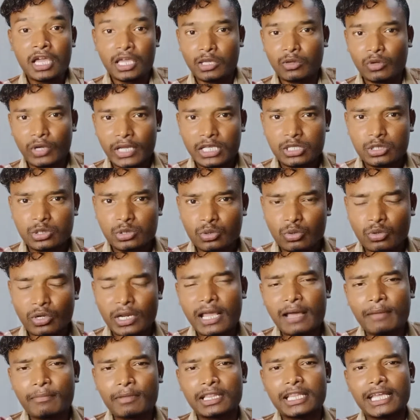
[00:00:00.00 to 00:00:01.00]
यूनिक
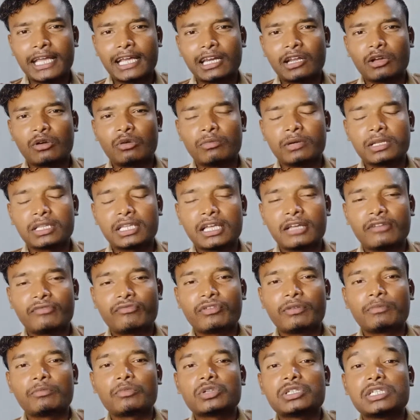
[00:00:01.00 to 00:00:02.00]
स्टोरी हमें देखने को मिलती है
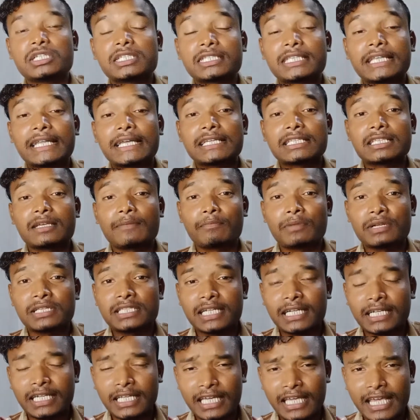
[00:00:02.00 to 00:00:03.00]
फिल्म को जिस तरीके से
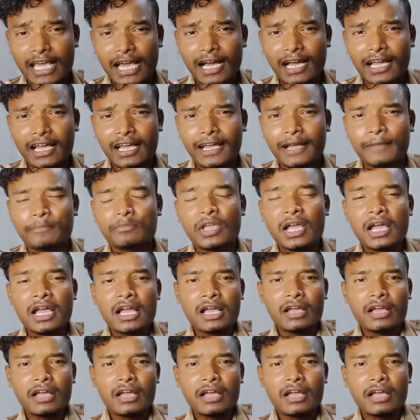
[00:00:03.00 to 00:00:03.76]
प्रेजेंट किया गया है